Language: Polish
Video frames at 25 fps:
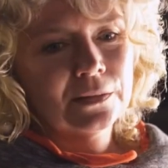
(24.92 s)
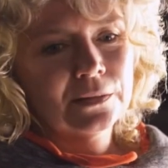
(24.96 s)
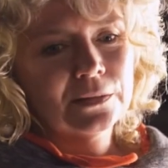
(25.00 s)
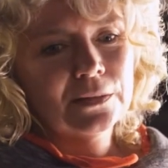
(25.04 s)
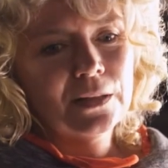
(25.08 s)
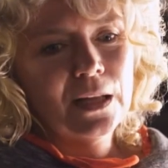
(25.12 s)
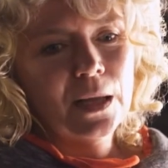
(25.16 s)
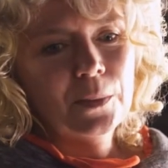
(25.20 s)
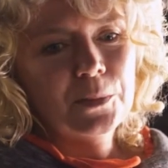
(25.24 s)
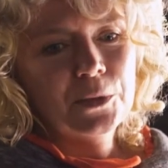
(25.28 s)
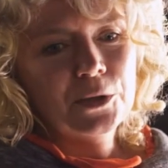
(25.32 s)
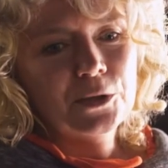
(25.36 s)

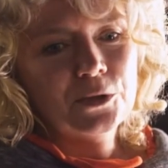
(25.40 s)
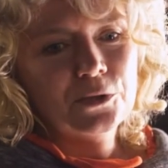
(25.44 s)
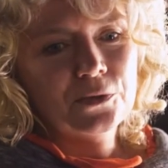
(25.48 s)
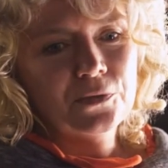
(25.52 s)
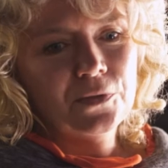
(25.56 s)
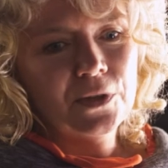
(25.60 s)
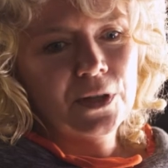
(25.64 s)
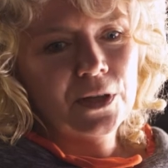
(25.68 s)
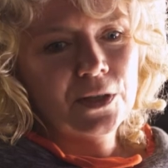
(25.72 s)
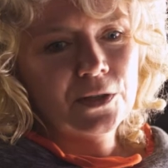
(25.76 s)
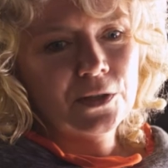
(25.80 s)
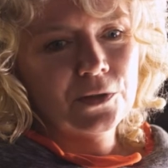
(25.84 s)
Dla mnie
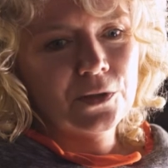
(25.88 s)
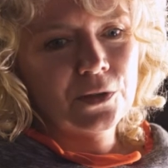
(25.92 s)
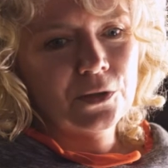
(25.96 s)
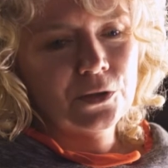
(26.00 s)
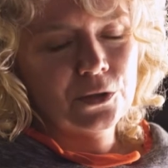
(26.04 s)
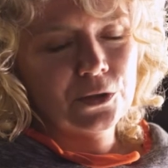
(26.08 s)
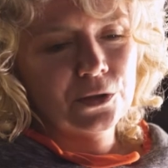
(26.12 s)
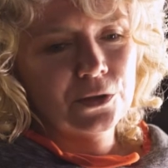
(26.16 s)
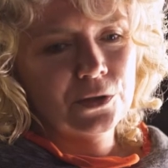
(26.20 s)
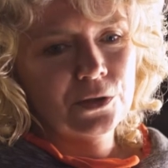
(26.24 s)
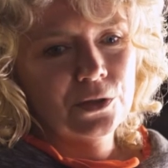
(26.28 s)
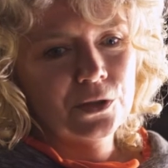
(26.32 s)

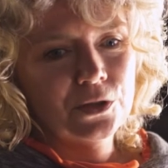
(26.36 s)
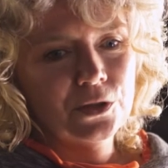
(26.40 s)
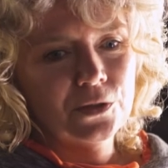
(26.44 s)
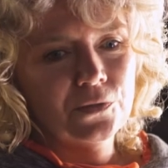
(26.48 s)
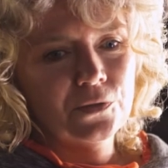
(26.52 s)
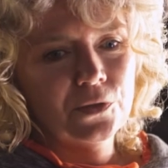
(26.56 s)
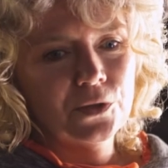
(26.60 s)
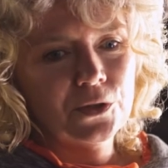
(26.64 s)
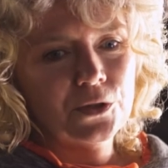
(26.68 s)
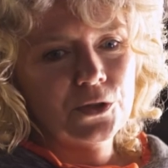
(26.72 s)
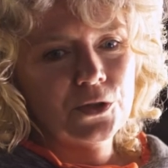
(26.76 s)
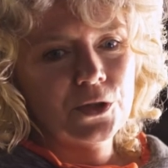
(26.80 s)
suwerenność y,
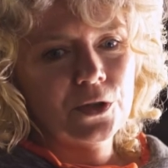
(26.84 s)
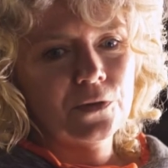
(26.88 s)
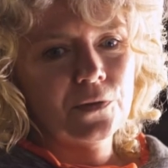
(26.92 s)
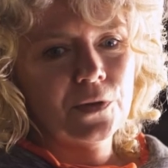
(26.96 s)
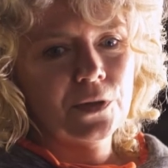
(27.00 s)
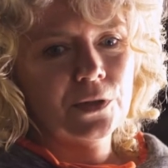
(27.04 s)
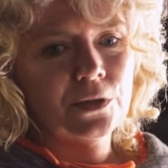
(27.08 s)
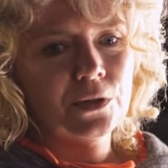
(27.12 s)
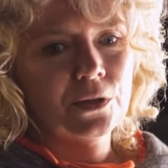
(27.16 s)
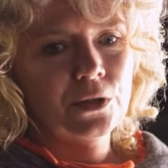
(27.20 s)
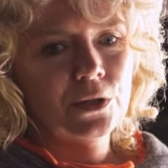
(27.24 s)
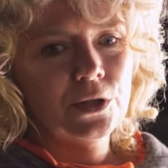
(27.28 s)

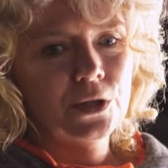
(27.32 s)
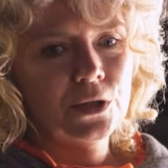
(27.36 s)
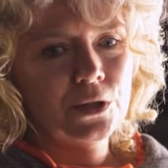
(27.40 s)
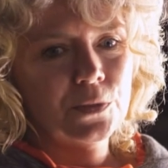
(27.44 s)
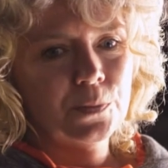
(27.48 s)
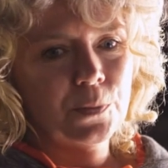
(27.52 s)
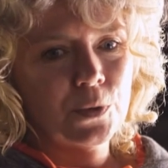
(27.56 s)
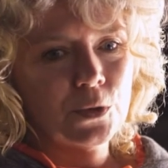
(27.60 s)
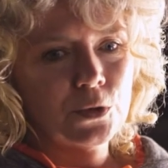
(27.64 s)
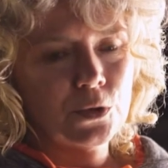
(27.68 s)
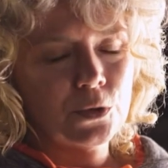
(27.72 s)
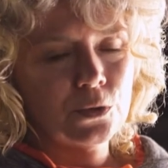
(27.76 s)
żywnościowa to
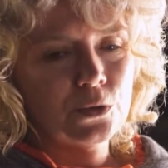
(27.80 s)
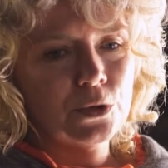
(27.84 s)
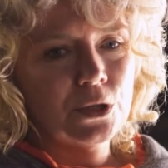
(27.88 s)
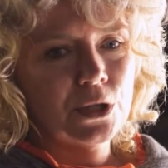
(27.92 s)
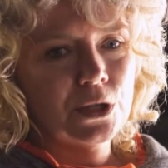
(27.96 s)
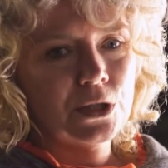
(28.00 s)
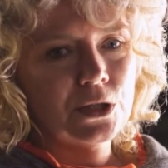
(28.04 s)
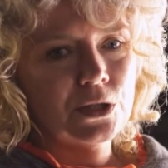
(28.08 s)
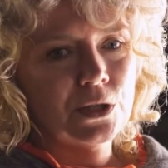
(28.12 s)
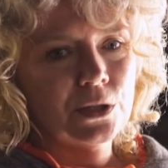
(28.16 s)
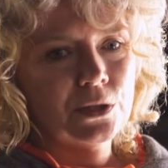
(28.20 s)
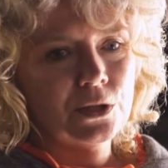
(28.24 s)
jest
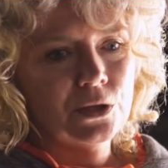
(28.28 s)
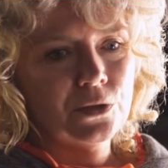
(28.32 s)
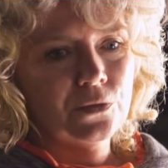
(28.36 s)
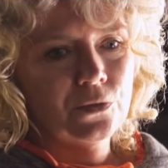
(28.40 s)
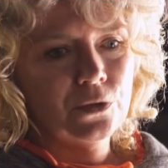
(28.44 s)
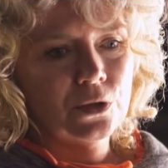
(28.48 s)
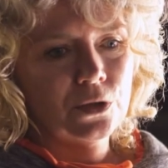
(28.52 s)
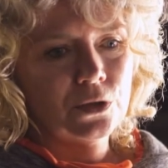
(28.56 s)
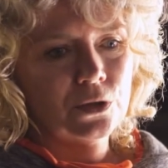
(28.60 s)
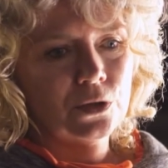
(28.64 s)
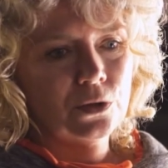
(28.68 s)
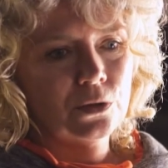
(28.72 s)
poczucie, że
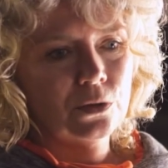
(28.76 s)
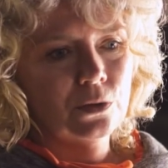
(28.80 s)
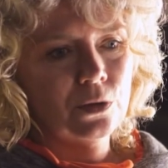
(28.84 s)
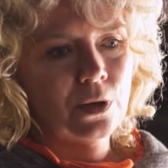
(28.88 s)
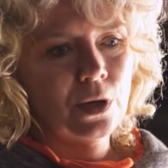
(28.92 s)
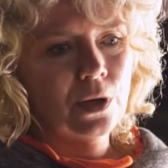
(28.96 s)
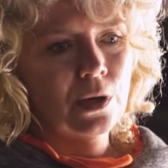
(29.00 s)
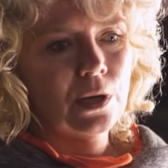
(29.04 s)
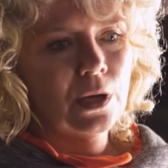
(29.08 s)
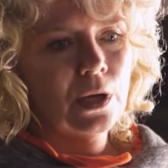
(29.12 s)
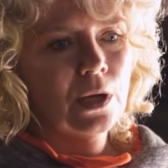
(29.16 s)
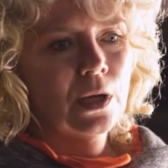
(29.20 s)
żywność,
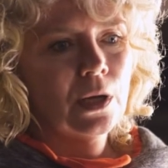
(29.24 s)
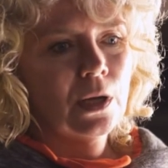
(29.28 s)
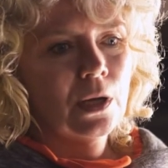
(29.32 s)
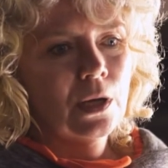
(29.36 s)
która